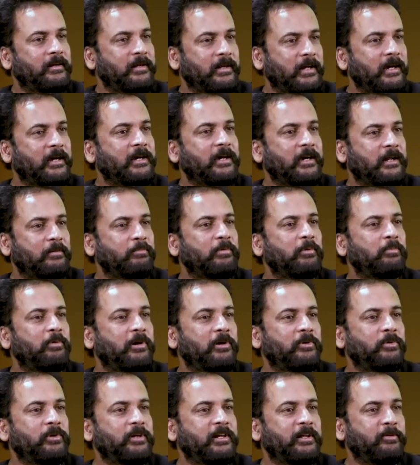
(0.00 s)
నా కర్మ
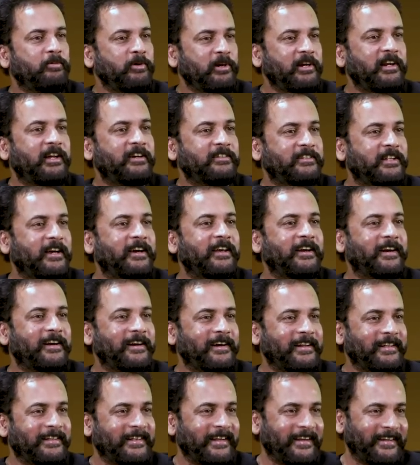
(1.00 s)
బాగుంటే వీళ్ళు నాకు
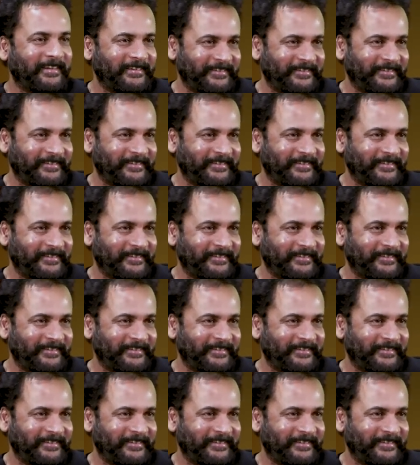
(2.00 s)
తగలరు కదా